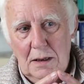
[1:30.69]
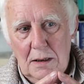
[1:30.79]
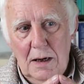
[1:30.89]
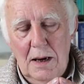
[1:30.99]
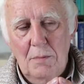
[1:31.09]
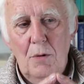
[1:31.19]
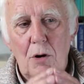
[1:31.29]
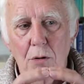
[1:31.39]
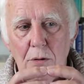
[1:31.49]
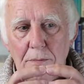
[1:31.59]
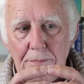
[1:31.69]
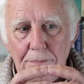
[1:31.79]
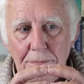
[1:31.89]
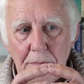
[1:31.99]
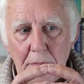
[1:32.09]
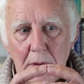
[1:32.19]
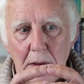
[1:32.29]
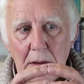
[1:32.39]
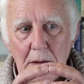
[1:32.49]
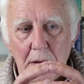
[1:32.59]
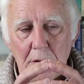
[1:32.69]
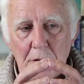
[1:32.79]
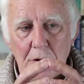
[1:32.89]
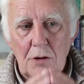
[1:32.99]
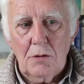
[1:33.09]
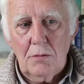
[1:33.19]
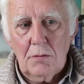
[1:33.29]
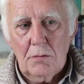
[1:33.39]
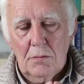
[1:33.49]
les mots sont